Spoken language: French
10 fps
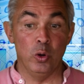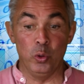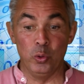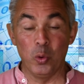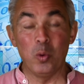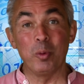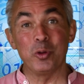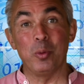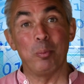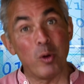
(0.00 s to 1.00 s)
le
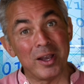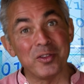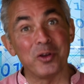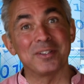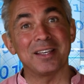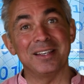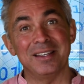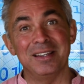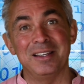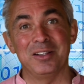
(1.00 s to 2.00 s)
nombre de points
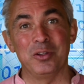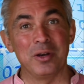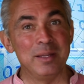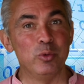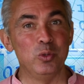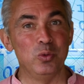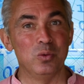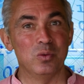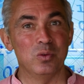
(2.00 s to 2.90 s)
d'entrée dans les menus,